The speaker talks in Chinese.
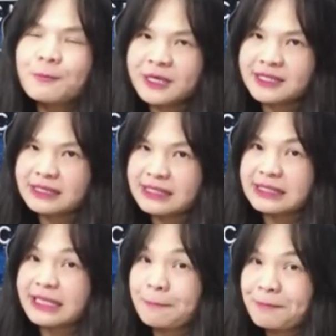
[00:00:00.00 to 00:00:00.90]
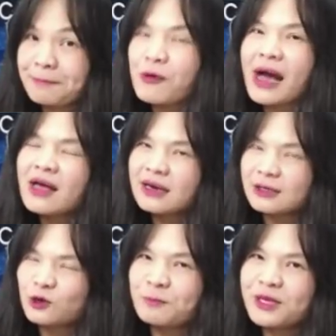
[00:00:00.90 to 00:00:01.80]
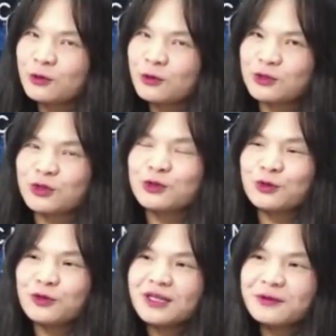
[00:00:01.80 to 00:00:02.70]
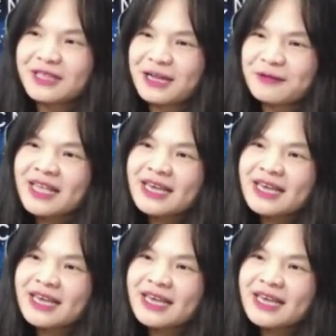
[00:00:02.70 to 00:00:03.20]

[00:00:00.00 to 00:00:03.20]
毕竟季节变化，很多病毒是蠢蠢欲动的。